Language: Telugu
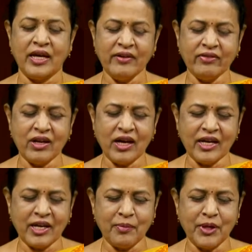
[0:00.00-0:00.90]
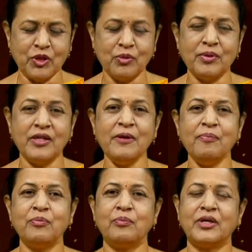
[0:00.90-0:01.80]
కీర్తన ఎనభై తొమ్మిది
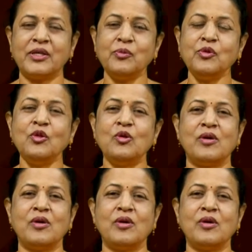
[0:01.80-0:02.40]
పదమూడులో